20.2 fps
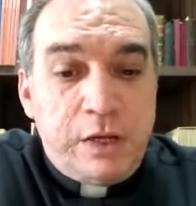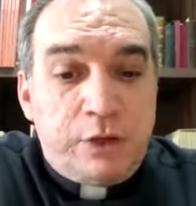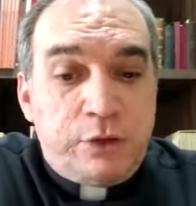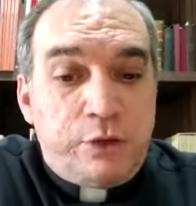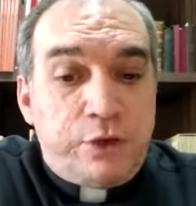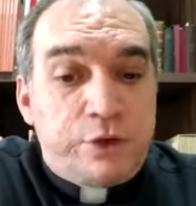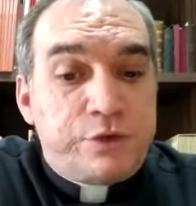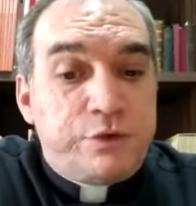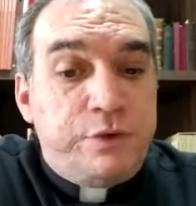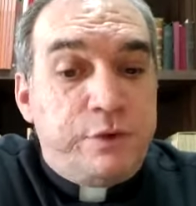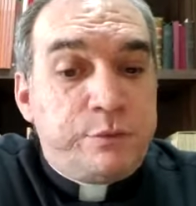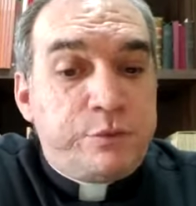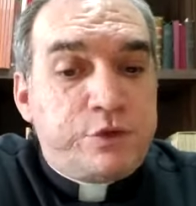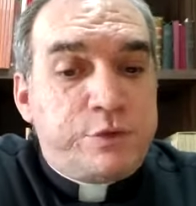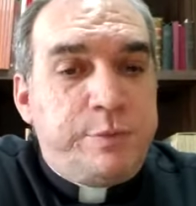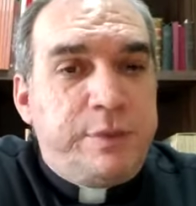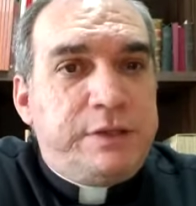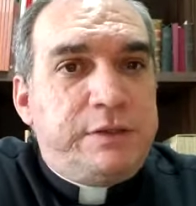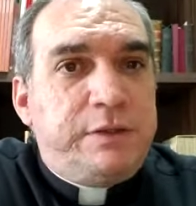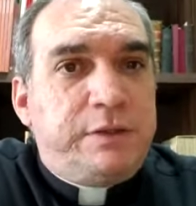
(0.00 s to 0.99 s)
nós vamos
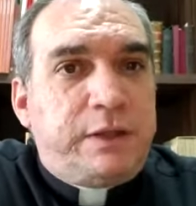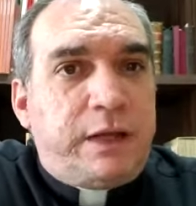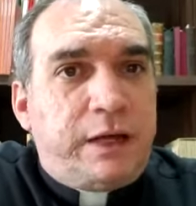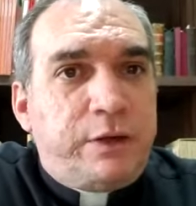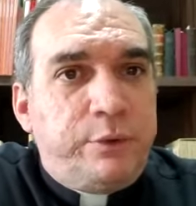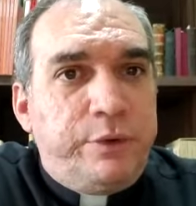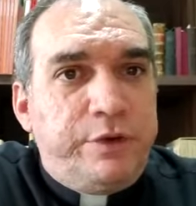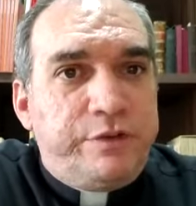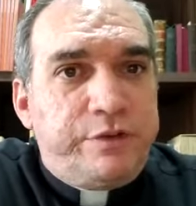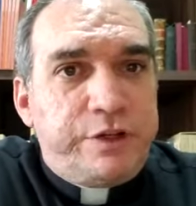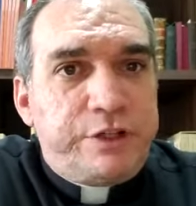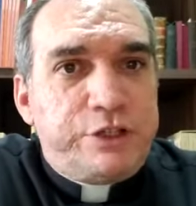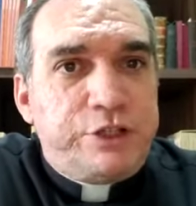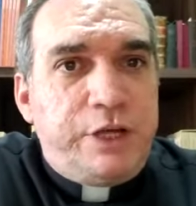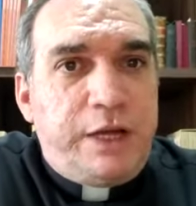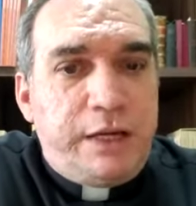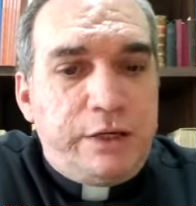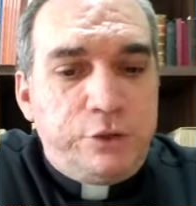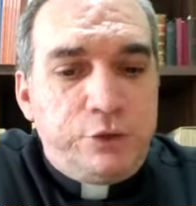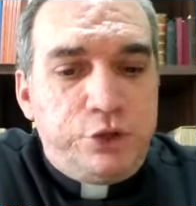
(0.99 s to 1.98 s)
meditar o
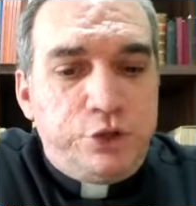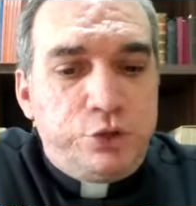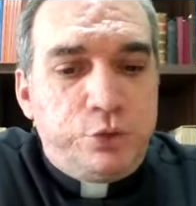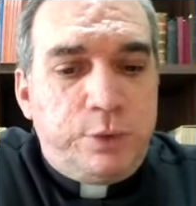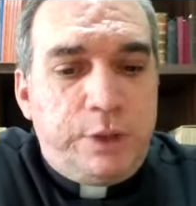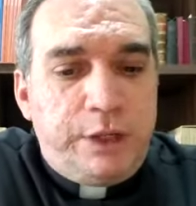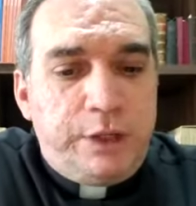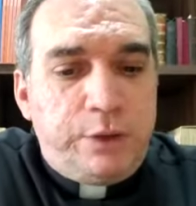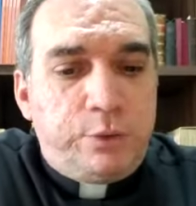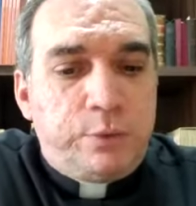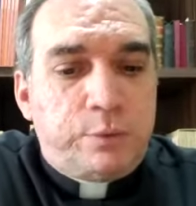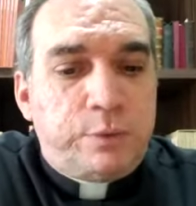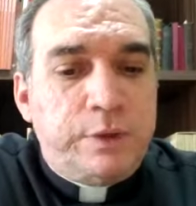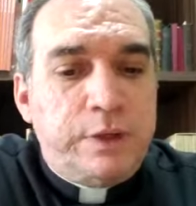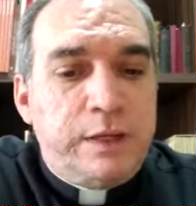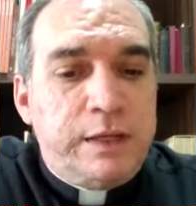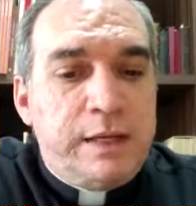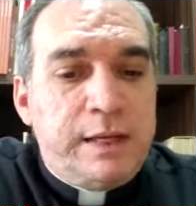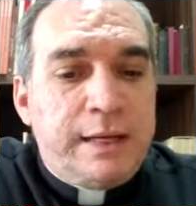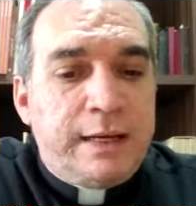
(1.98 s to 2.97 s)
Evangelho de João,
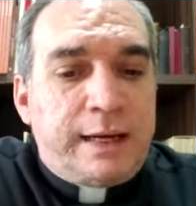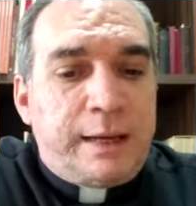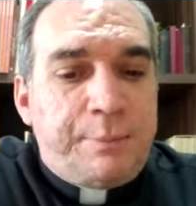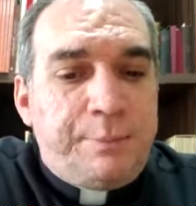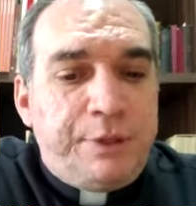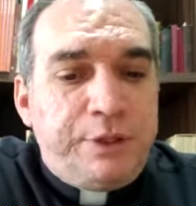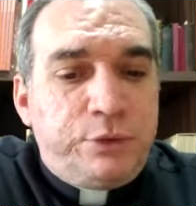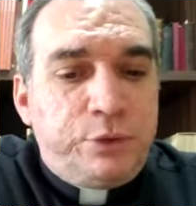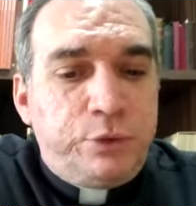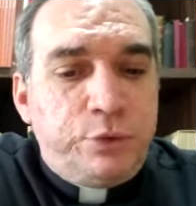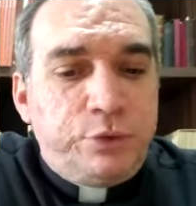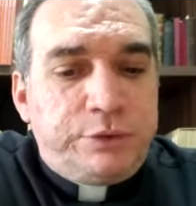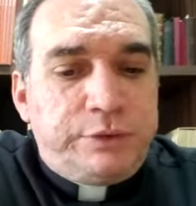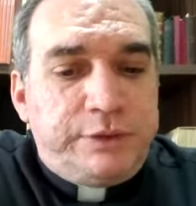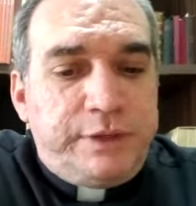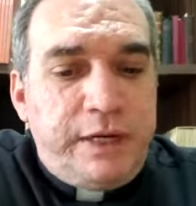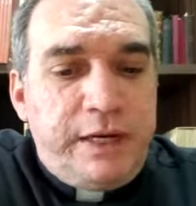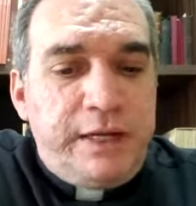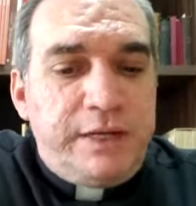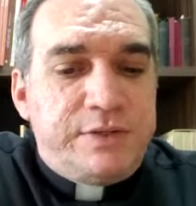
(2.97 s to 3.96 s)
capítulo
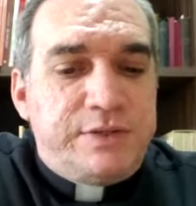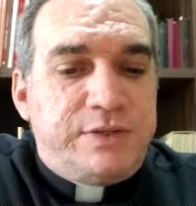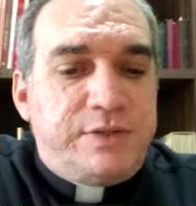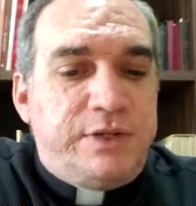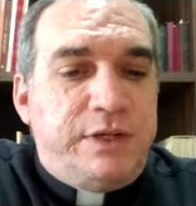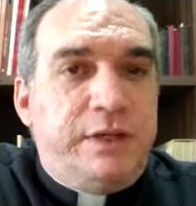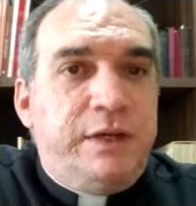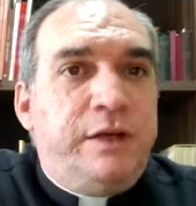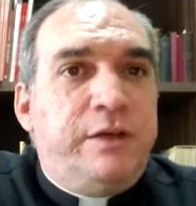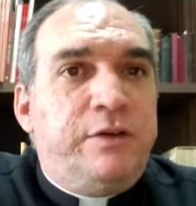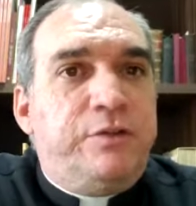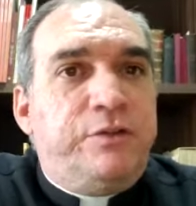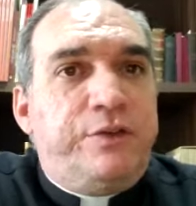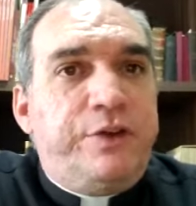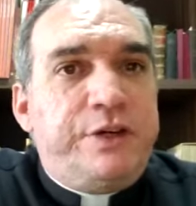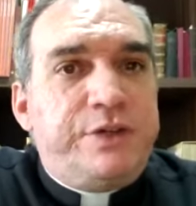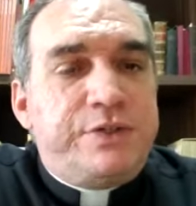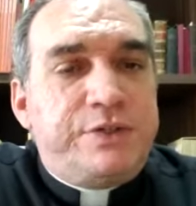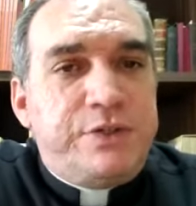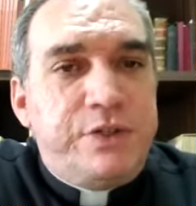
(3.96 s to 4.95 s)
13,
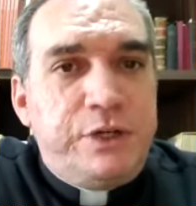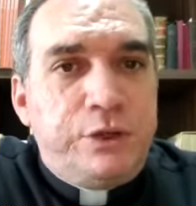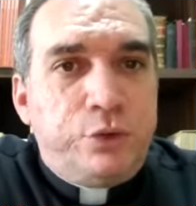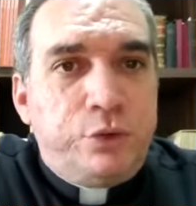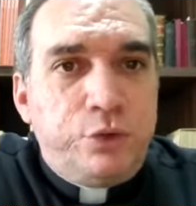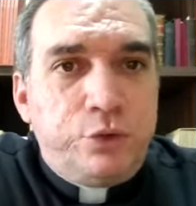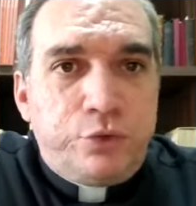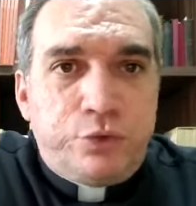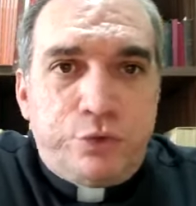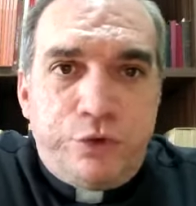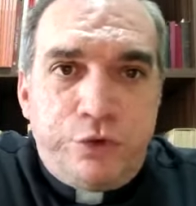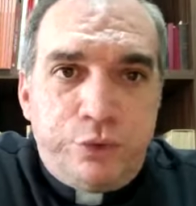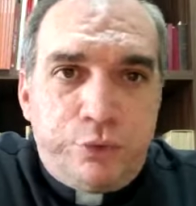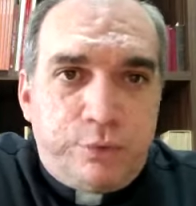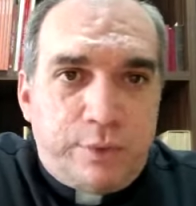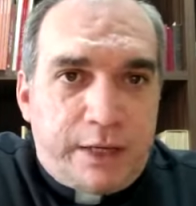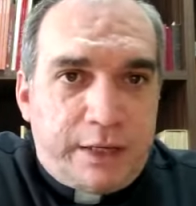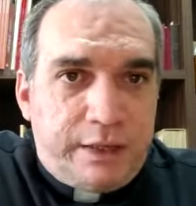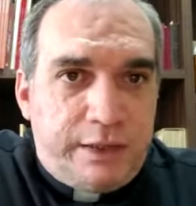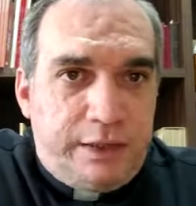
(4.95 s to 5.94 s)
versículos de
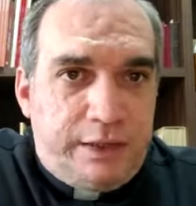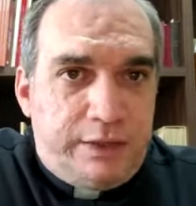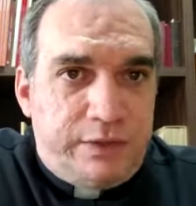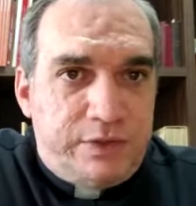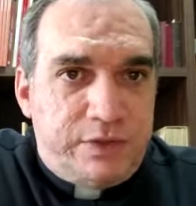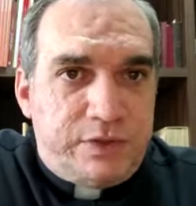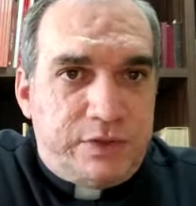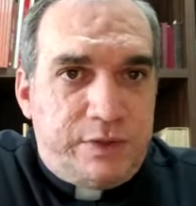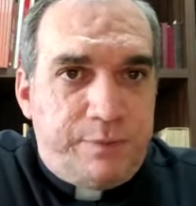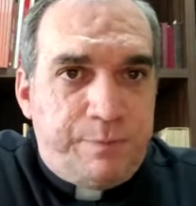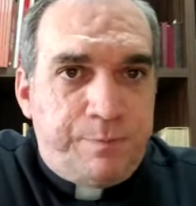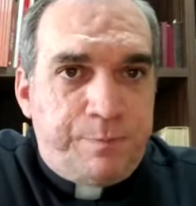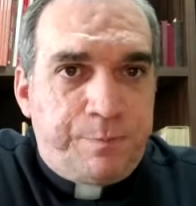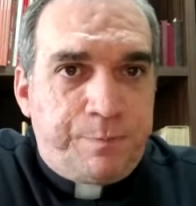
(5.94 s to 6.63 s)
1 a 15.